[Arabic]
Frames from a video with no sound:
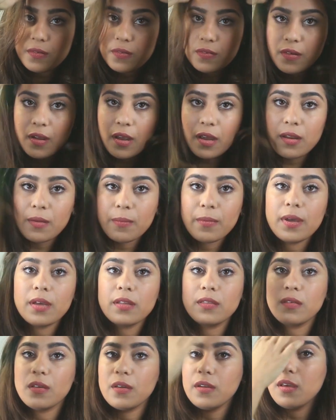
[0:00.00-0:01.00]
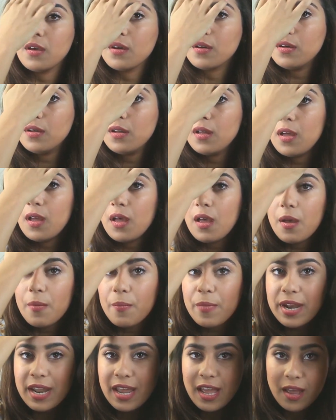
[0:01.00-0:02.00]
شعري بهالطريقه
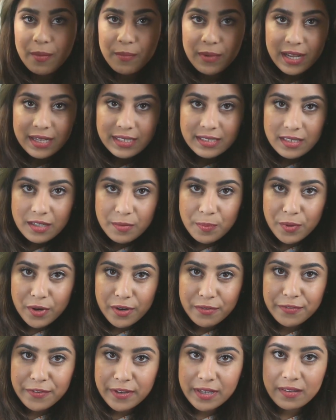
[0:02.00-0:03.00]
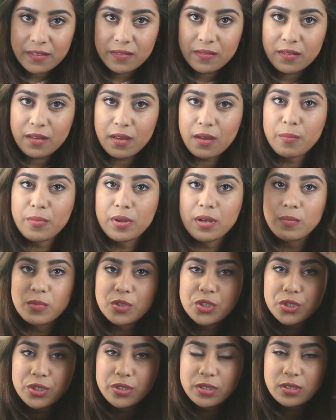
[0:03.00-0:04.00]
ما رح اعملها كثير بيرفكت
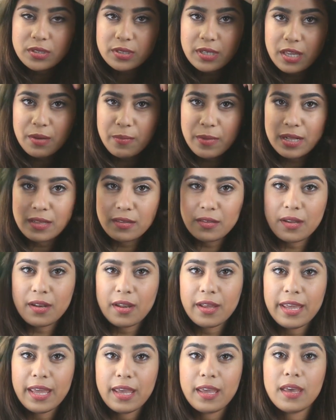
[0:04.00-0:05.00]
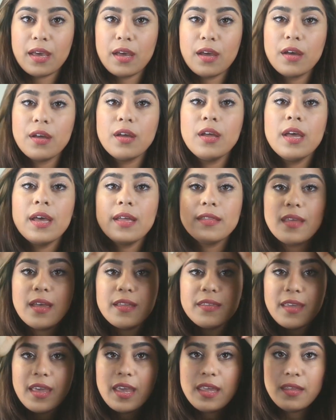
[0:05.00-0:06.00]
بالمشط كرمال تضلها هيك آه،
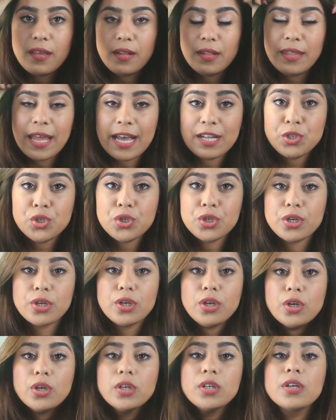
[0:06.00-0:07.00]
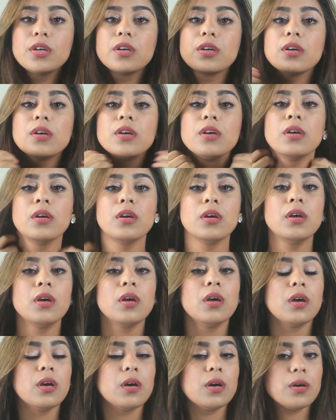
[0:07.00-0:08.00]
تعطي هيدا الناتشرال لوك
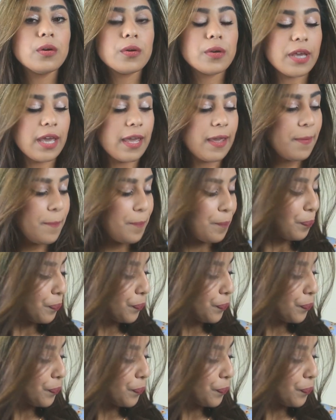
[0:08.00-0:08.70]
اوكي